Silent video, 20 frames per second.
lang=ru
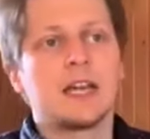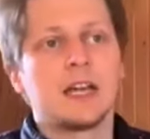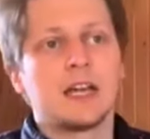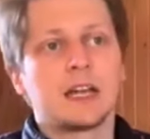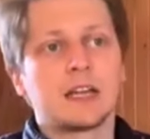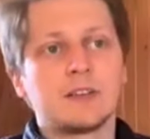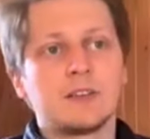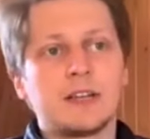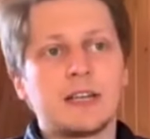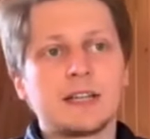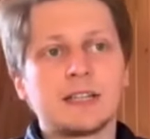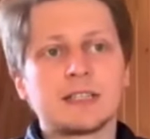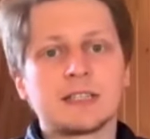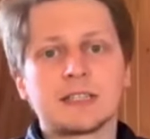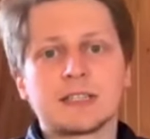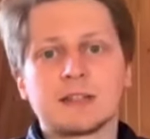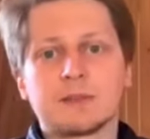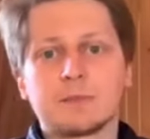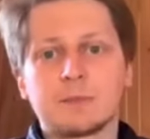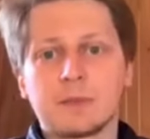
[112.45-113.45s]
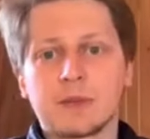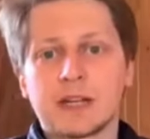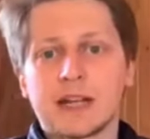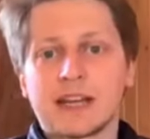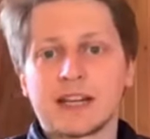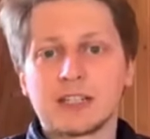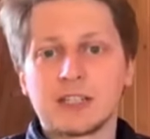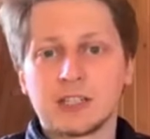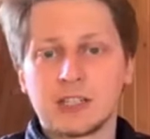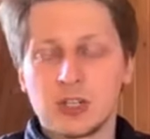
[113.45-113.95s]
является
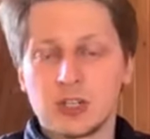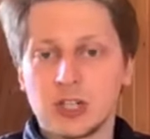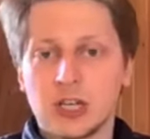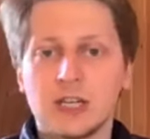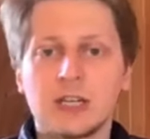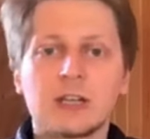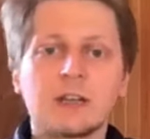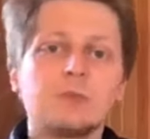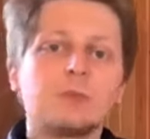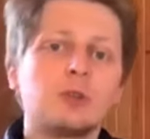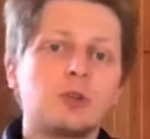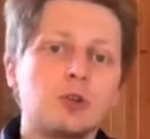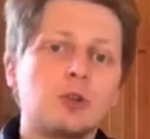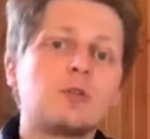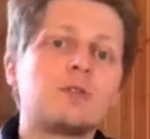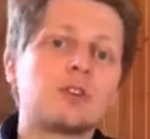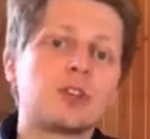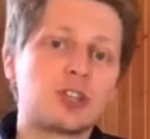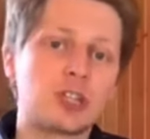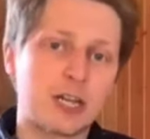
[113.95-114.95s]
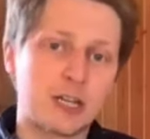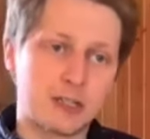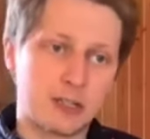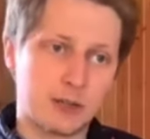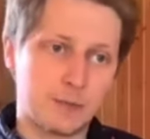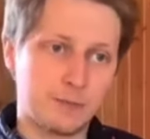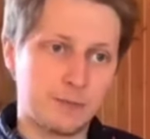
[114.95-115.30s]
родоначальником нового жанра,